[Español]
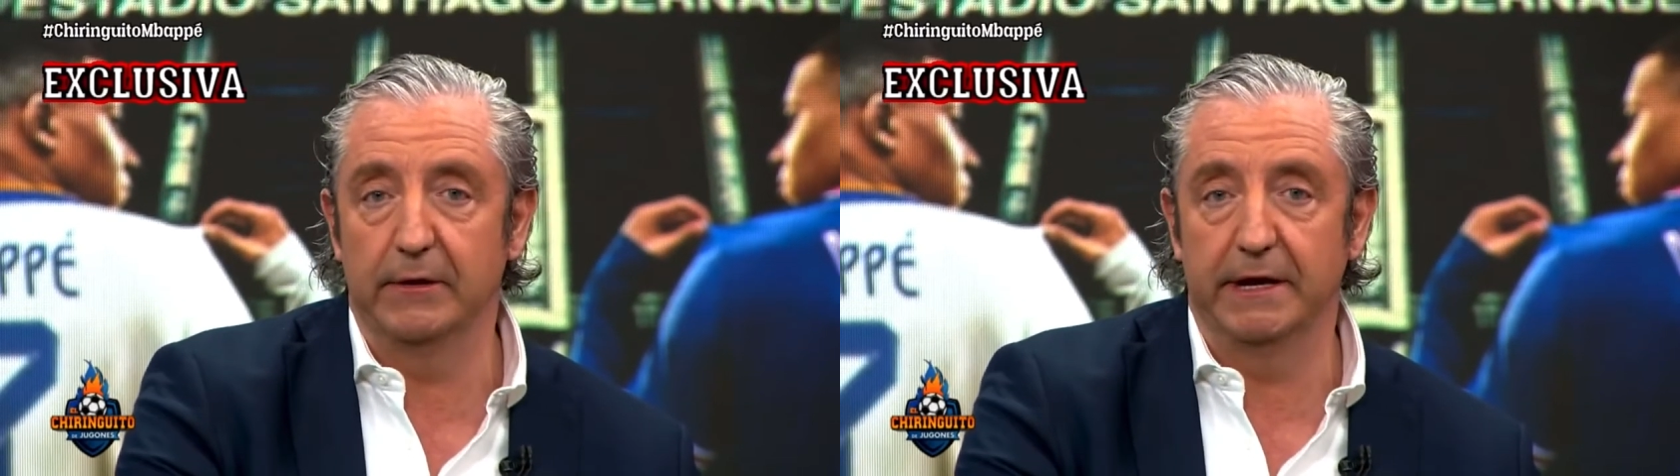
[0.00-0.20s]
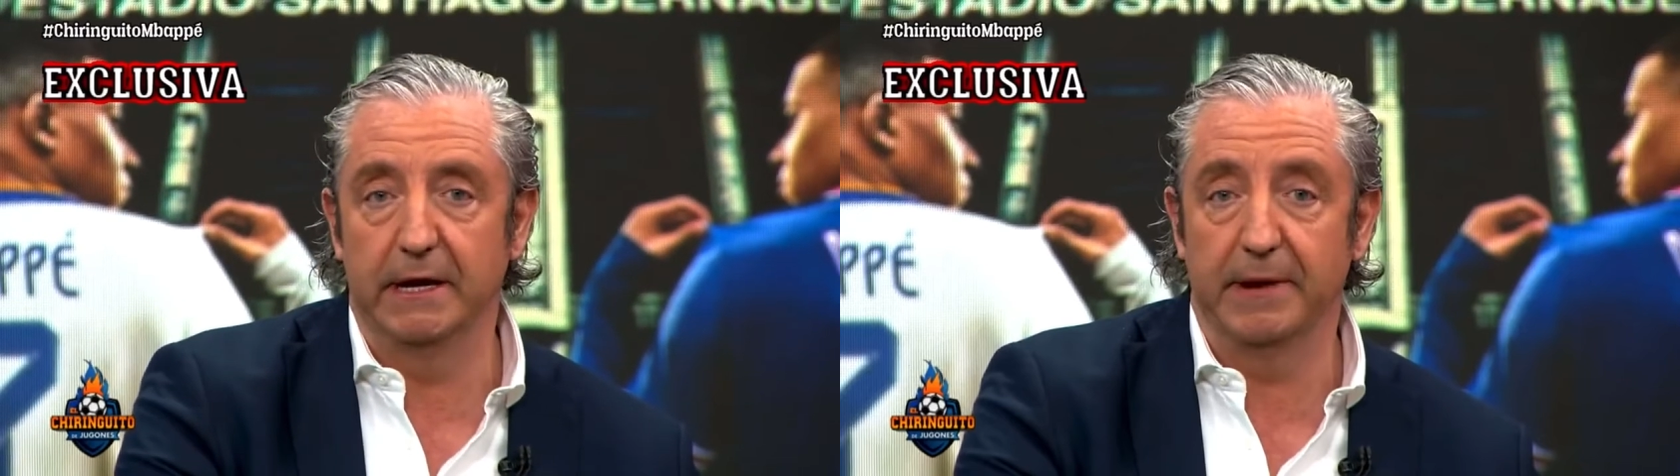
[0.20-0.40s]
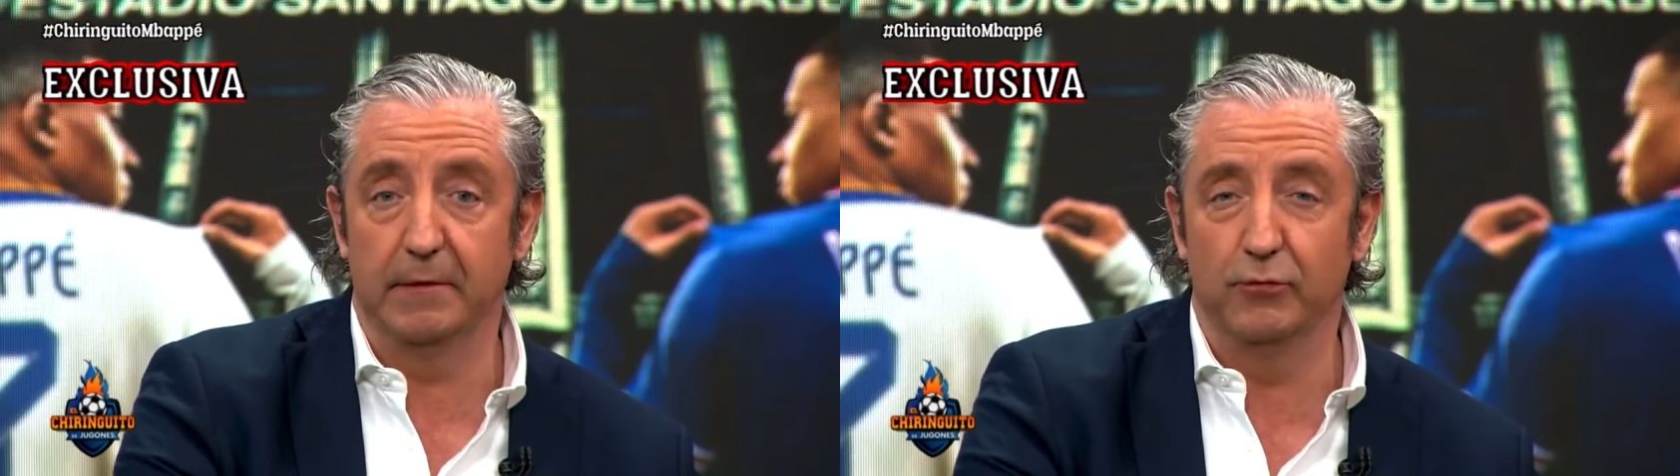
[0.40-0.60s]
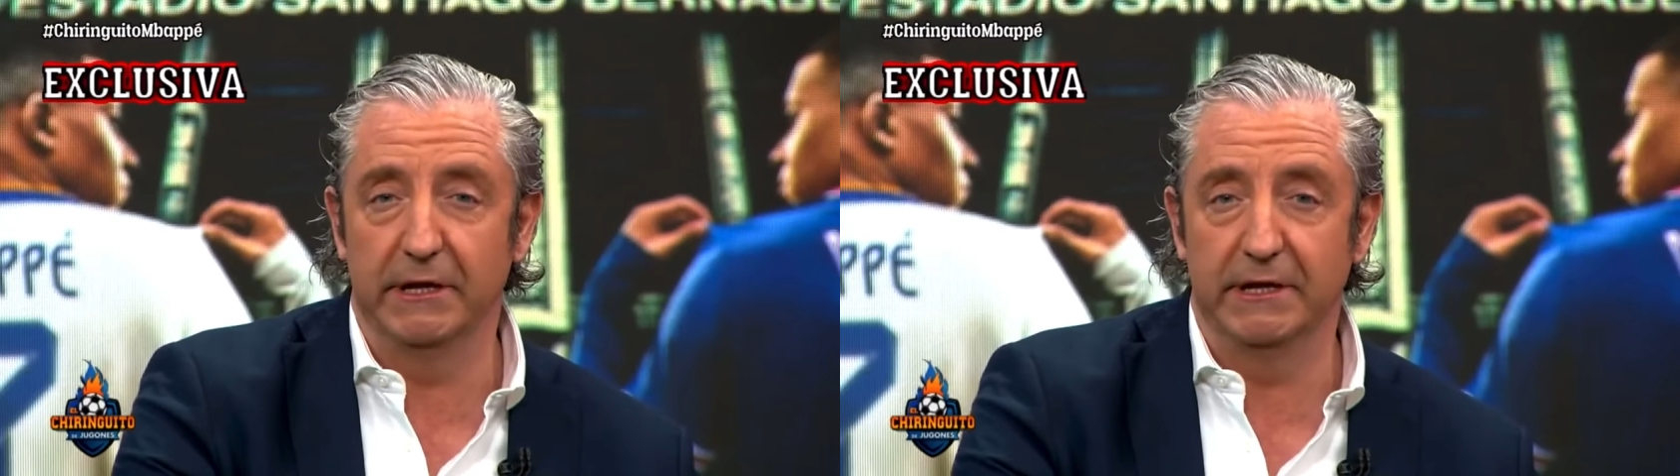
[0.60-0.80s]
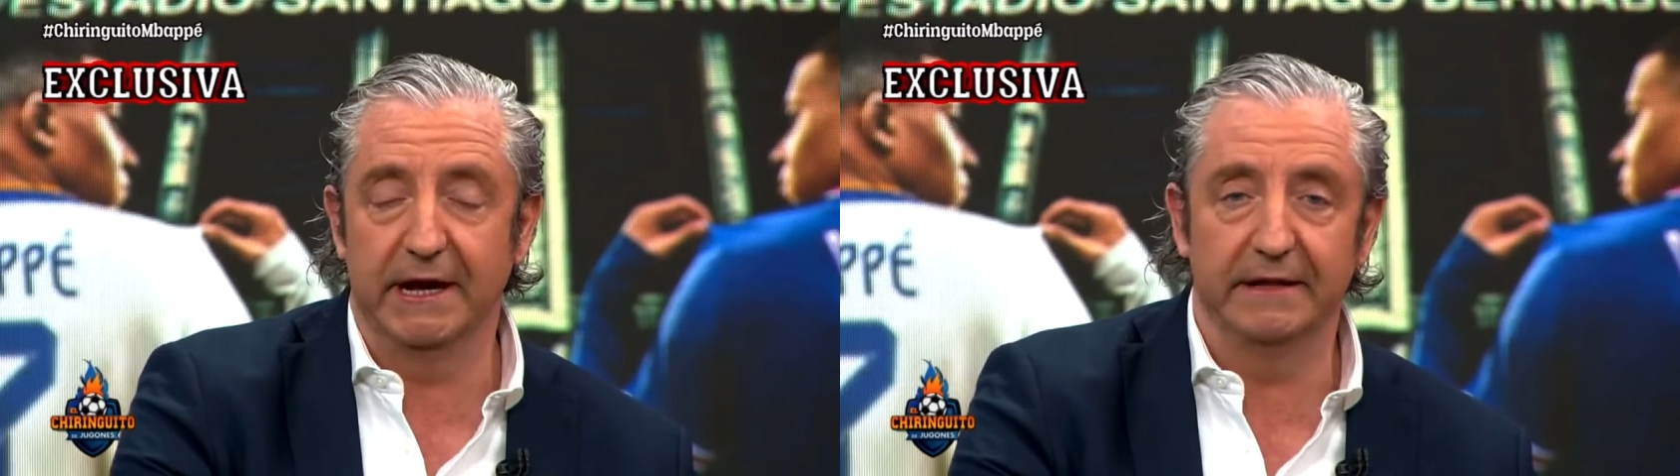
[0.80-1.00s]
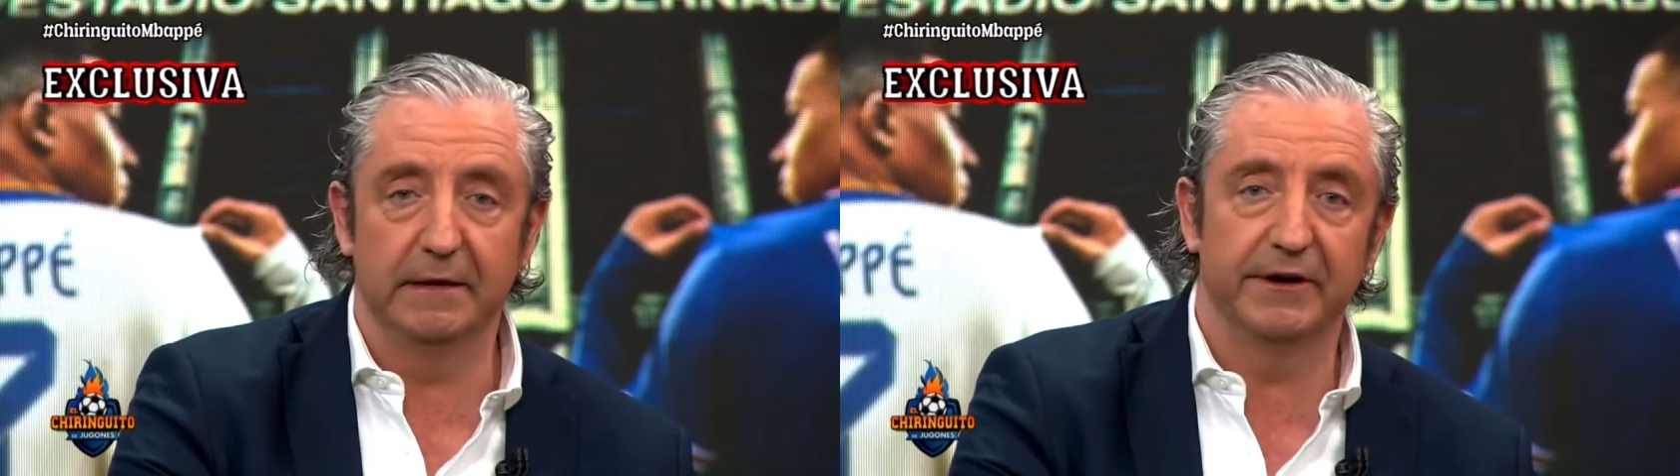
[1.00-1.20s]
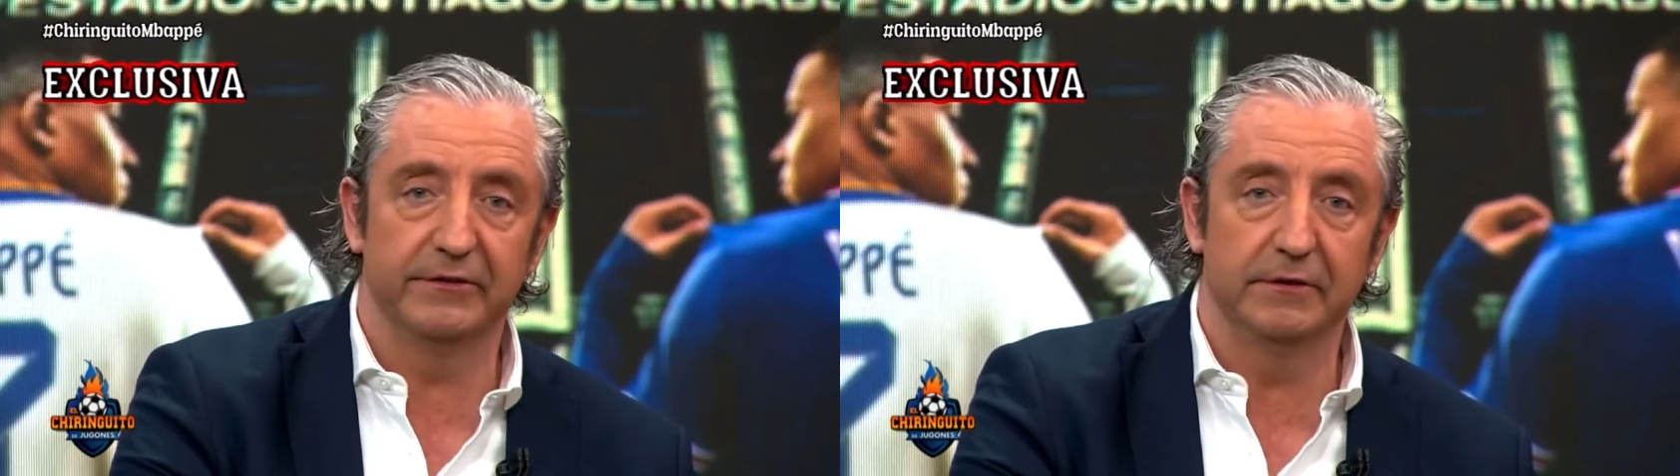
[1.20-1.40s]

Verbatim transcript: El Equipo eran muy indicativas.